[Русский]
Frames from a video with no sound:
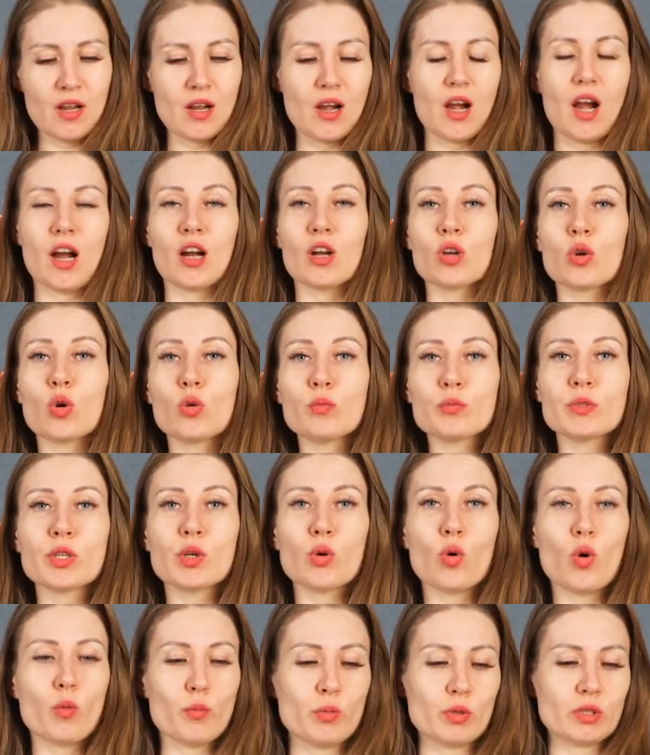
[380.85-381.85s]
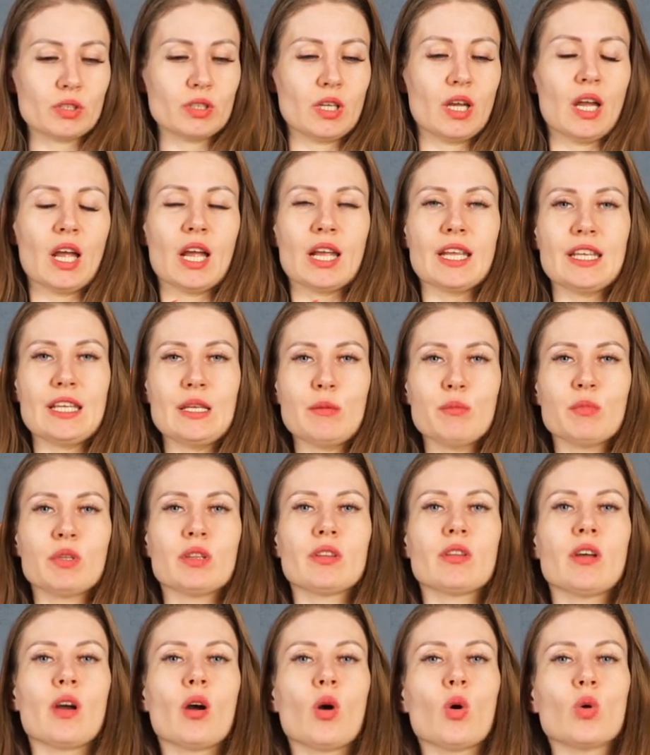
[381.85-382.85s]
огромный опыт
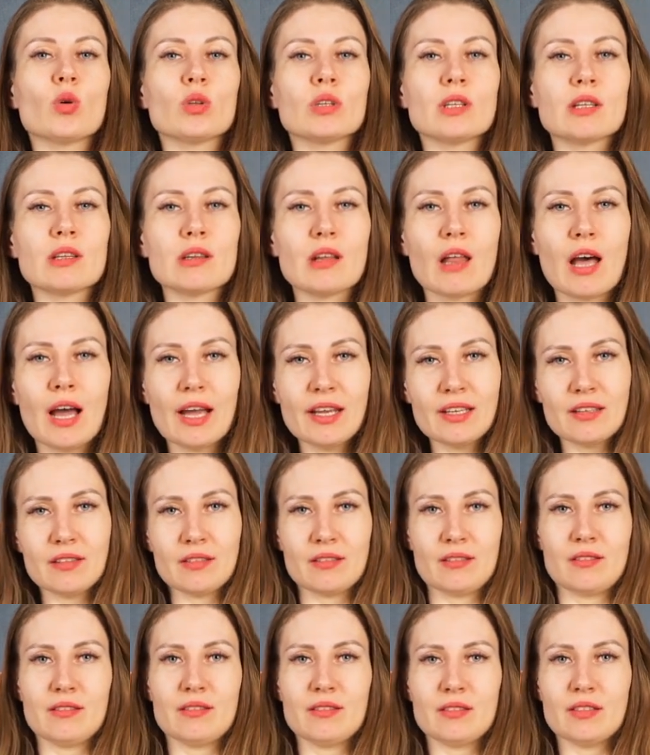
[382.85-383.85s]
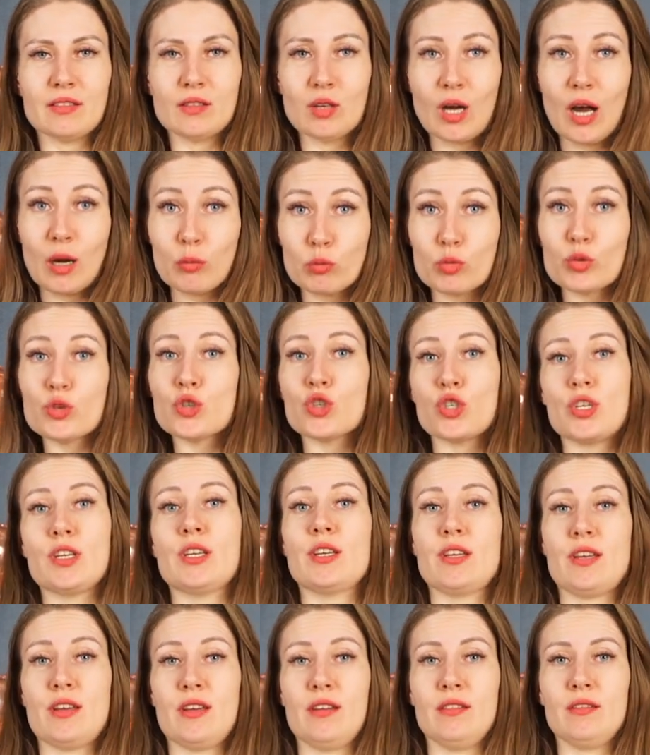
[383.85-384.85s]
именно онлайн
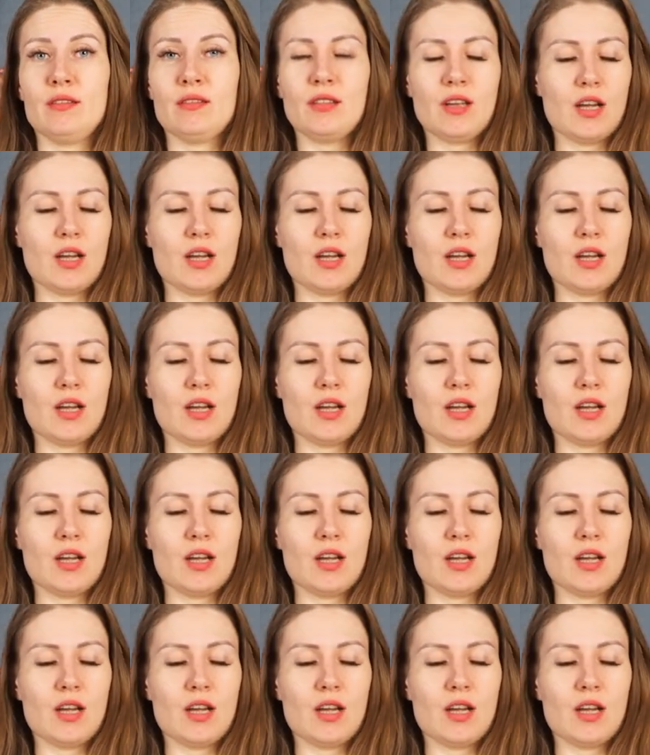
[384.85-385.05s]
обучения,